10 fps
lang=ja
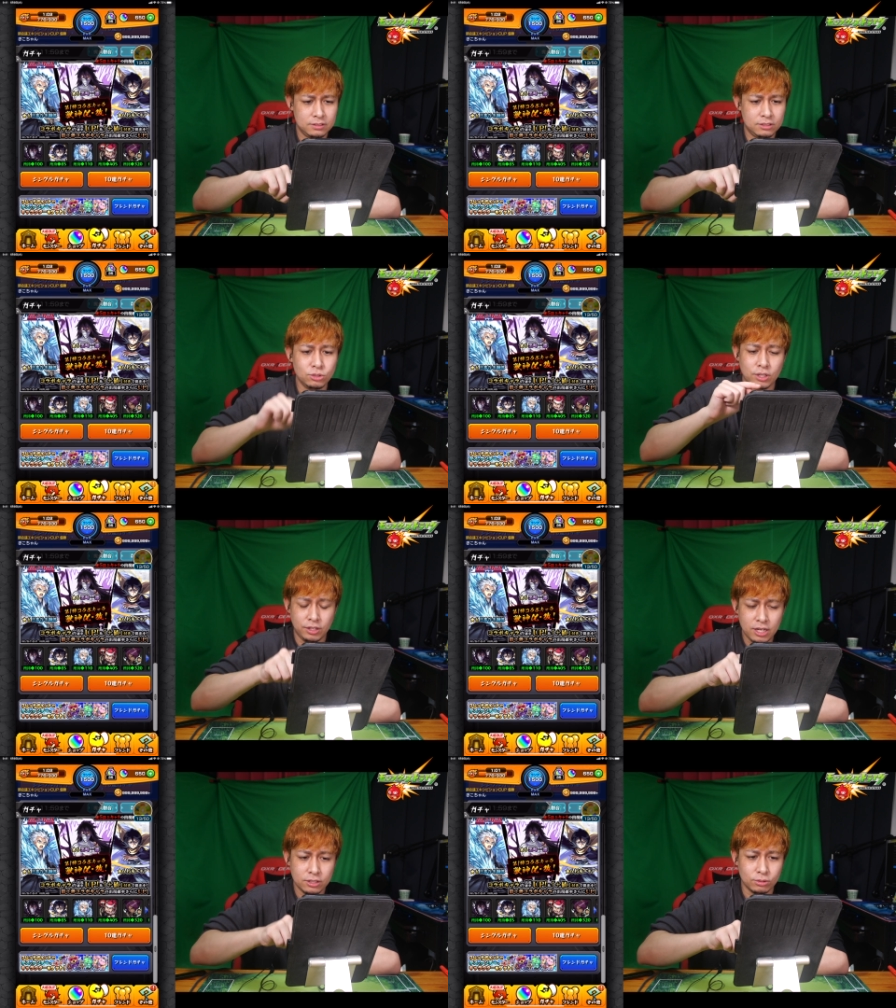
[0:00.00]
そうだよ
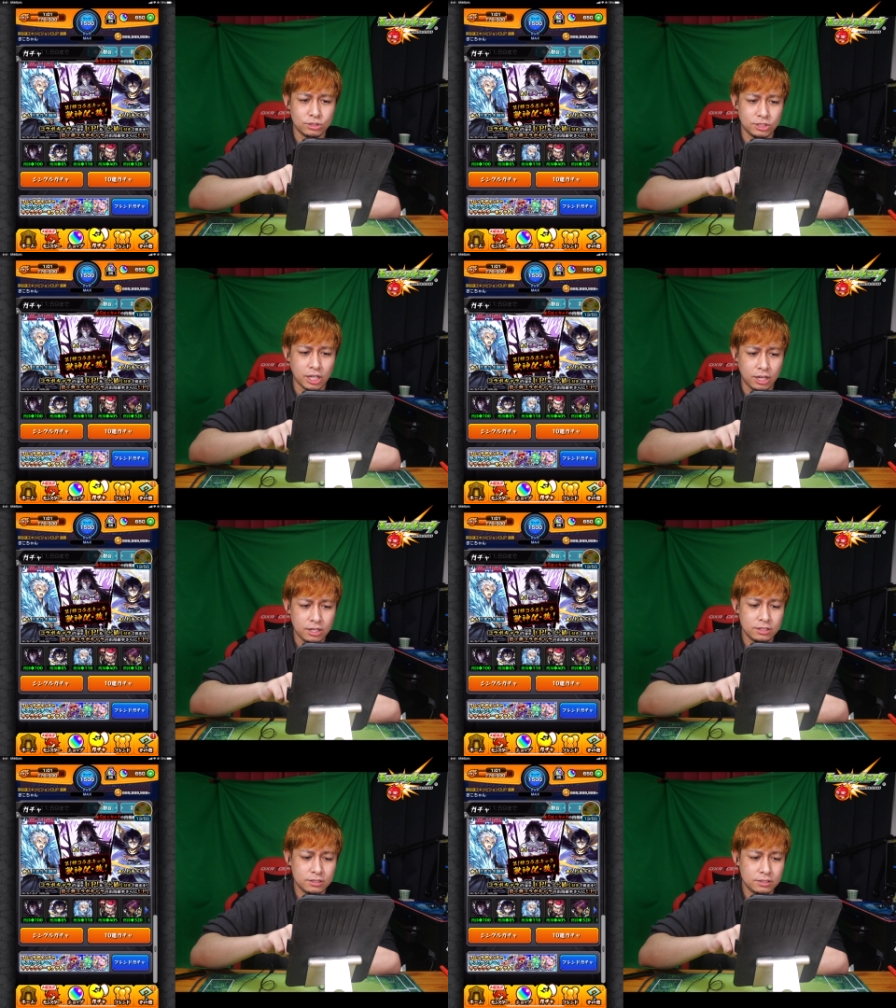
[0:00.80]
ね。こっち下
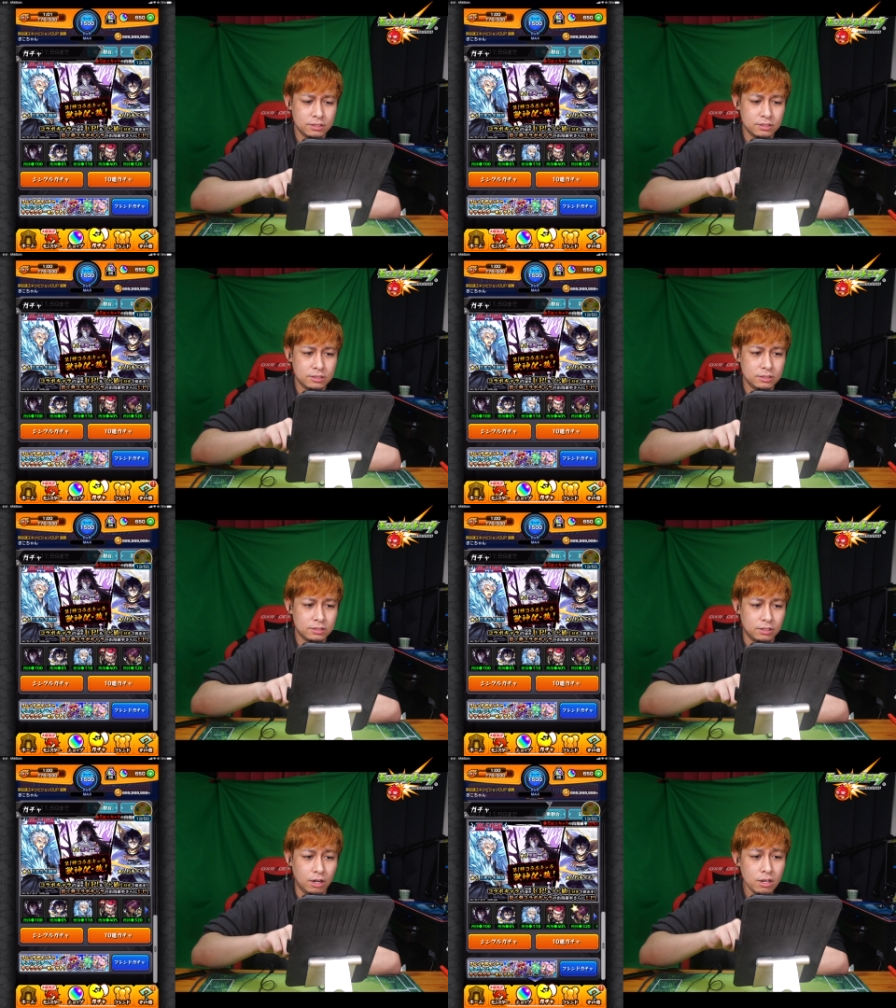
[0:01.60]
ね。
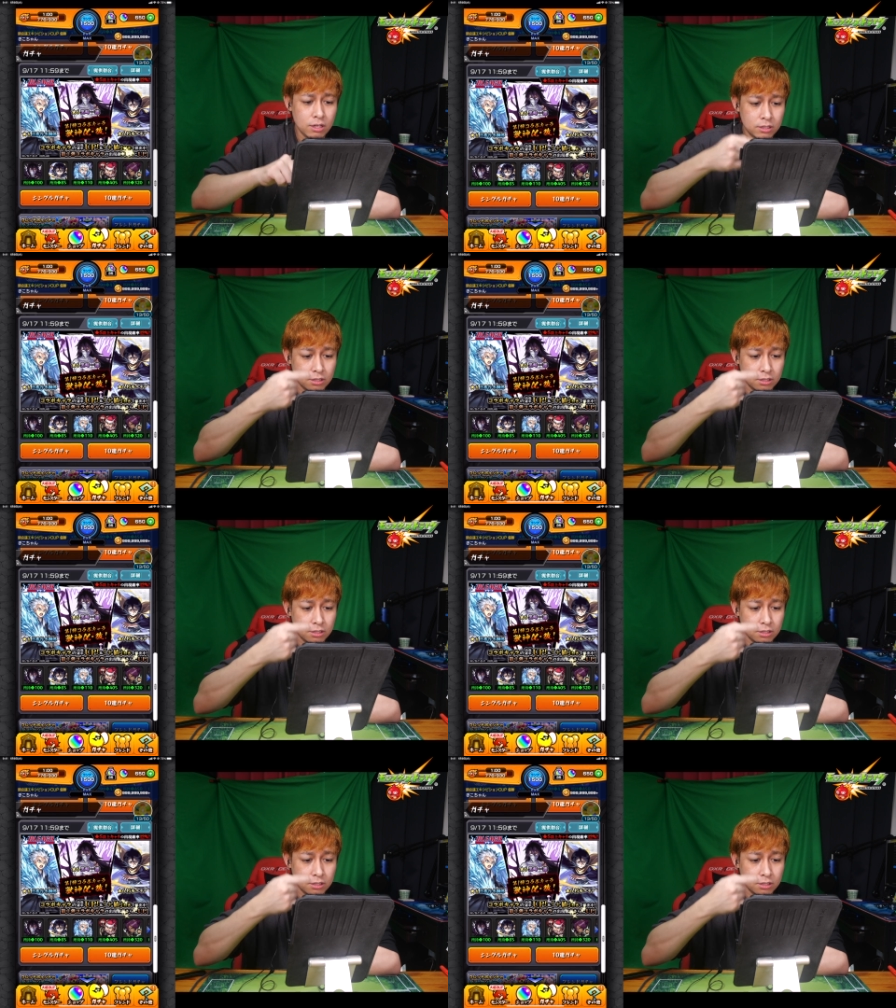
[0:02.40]
あれ